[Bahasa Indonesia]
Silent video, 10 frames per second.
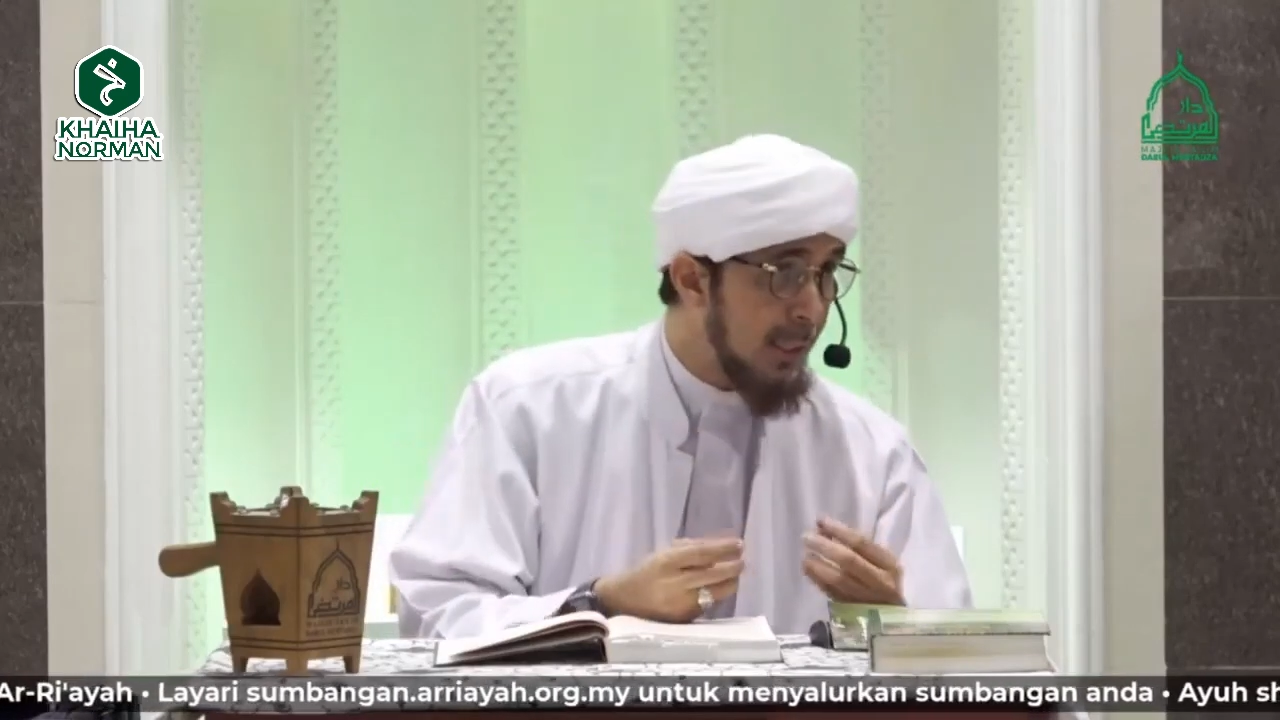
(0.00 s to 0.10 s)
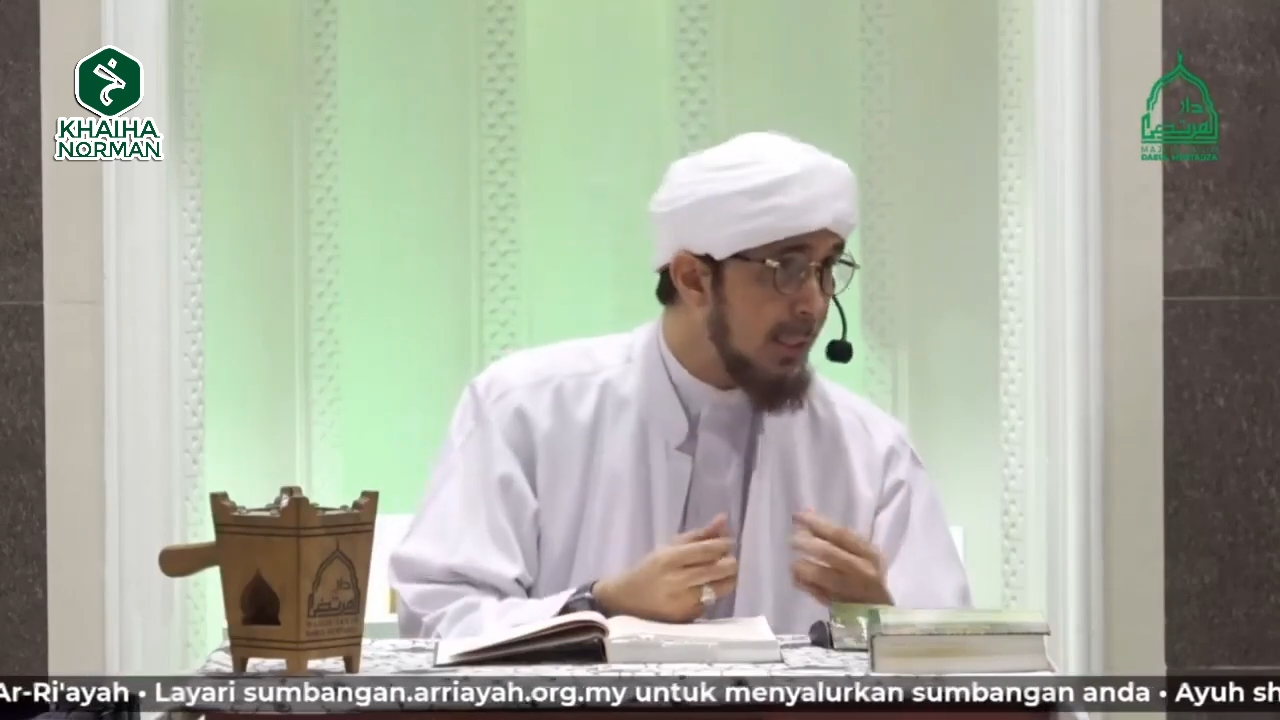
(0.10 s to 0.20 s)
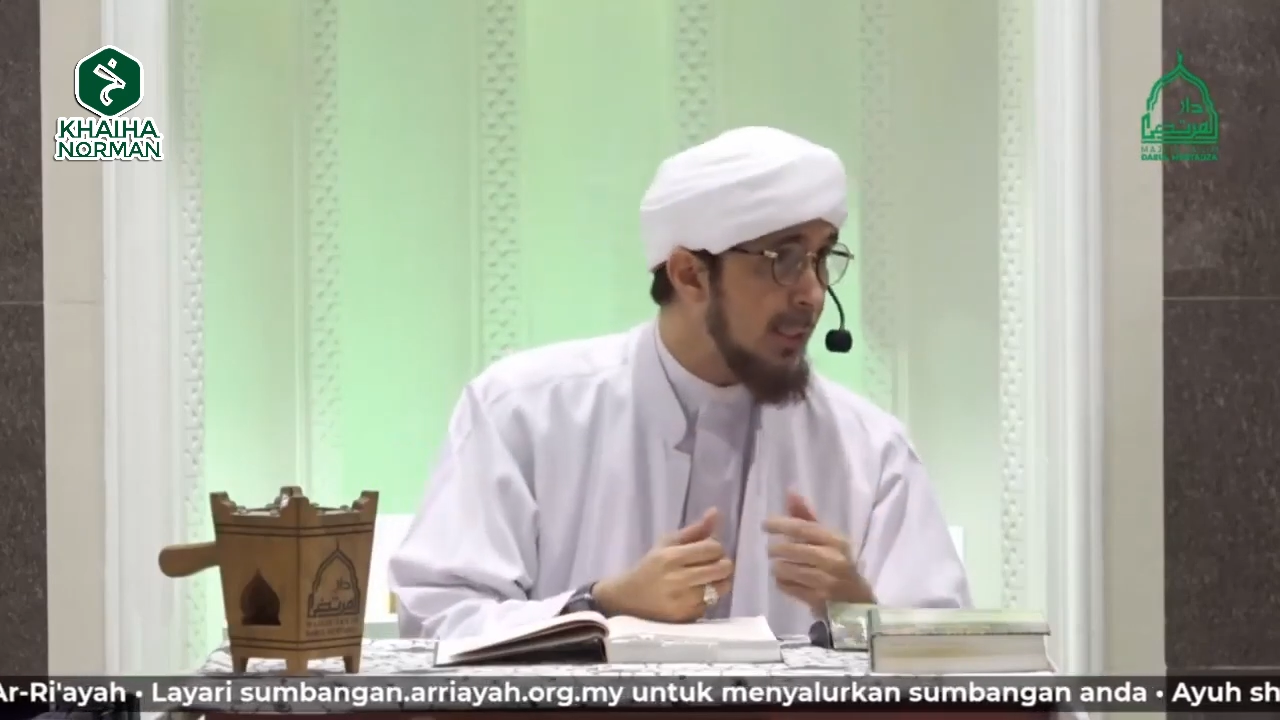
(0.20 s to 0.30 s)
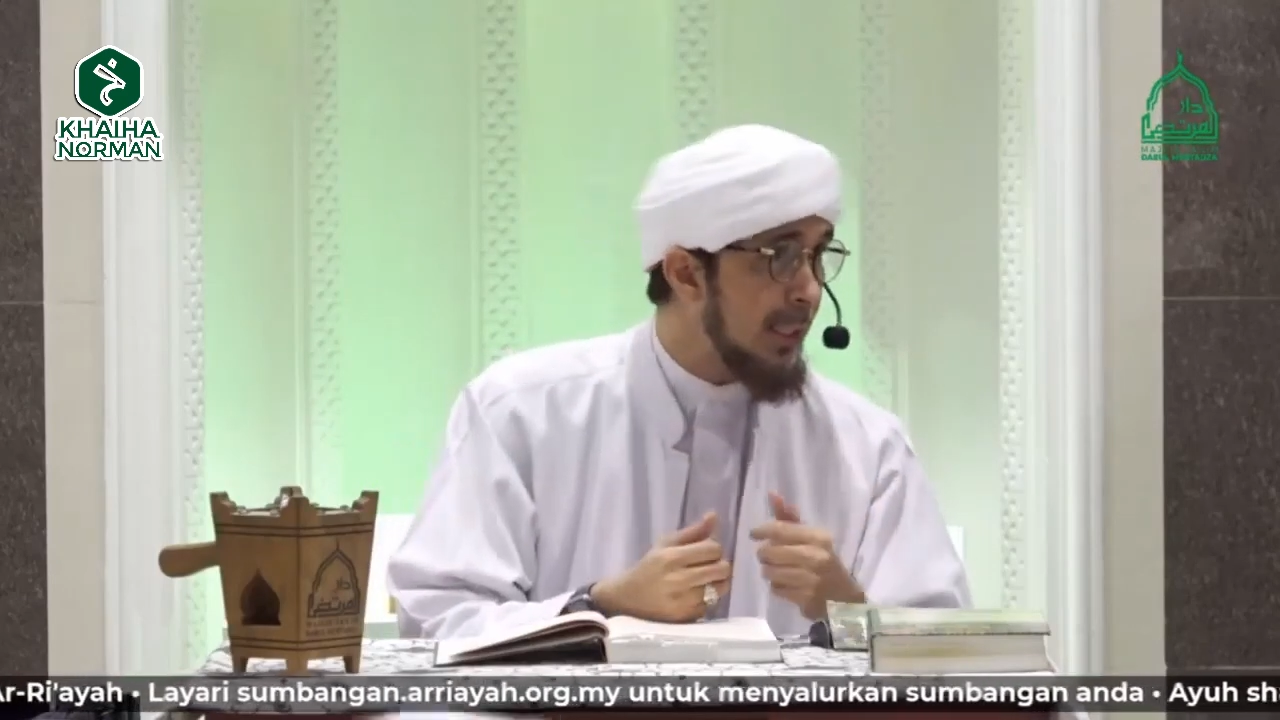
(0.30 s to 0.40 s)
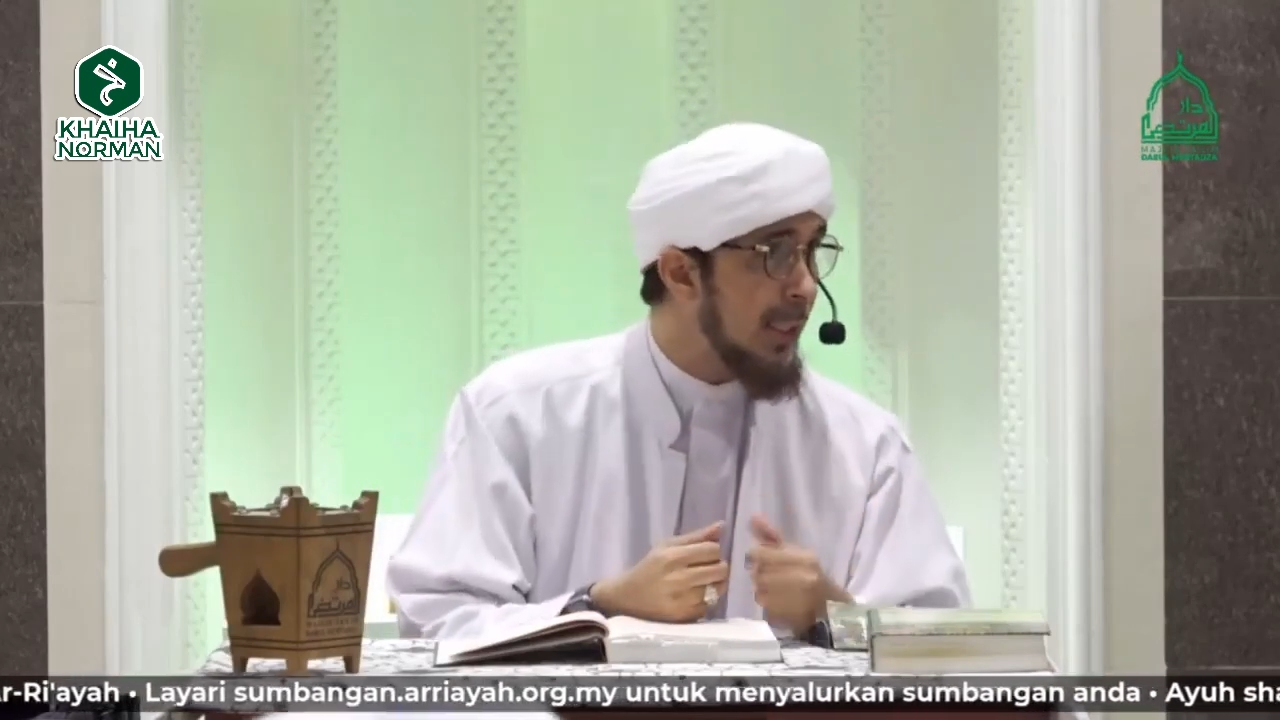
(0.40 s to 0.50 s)

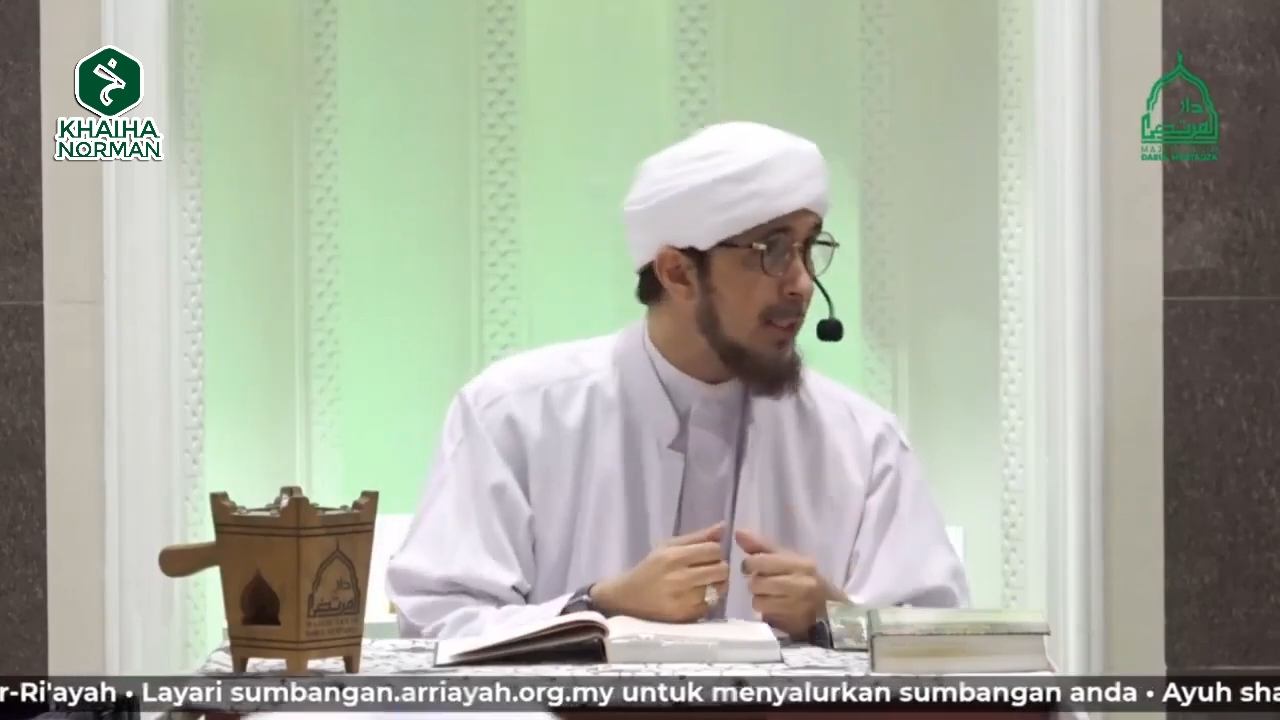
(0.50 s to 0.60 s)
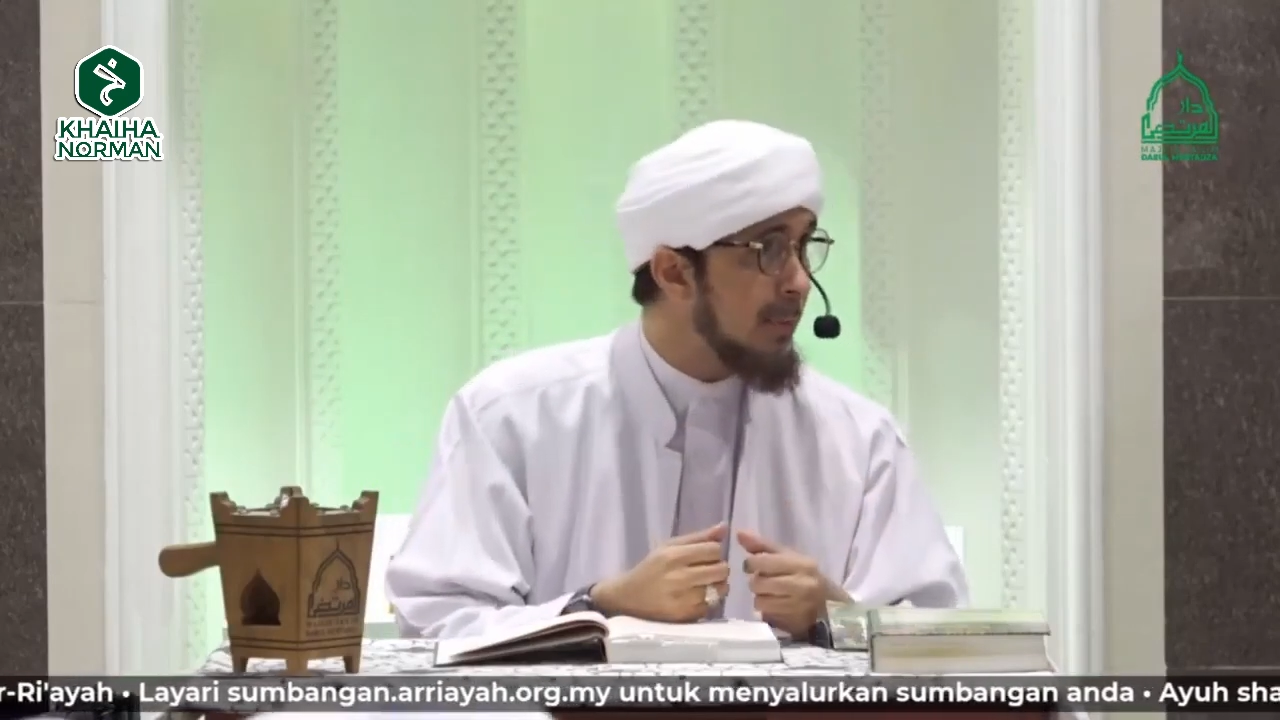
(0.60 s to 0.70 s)
ada kalanya